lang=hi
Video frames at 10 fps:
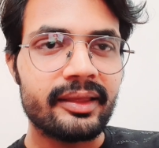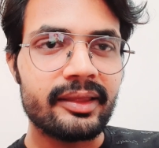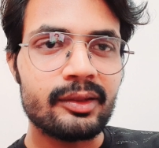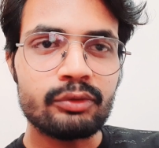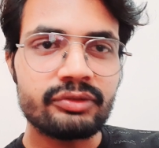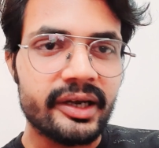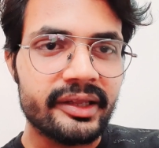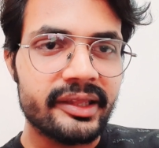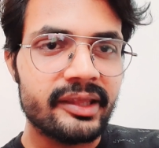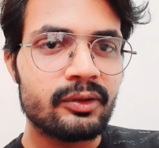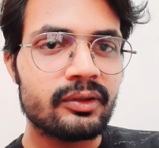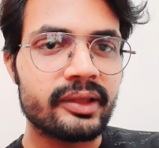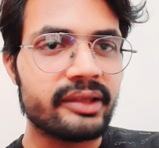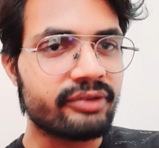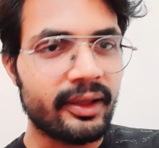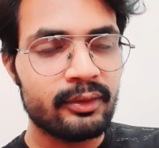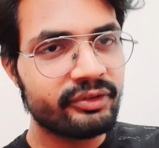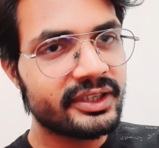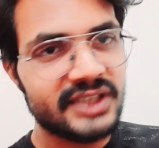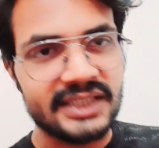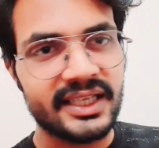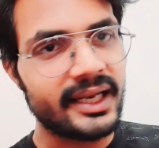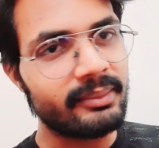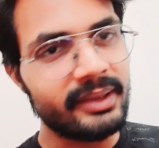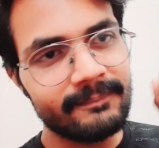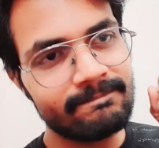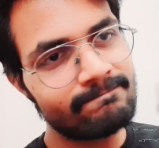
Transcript: कि उस लड़की के साथ उसके चाचा ने भी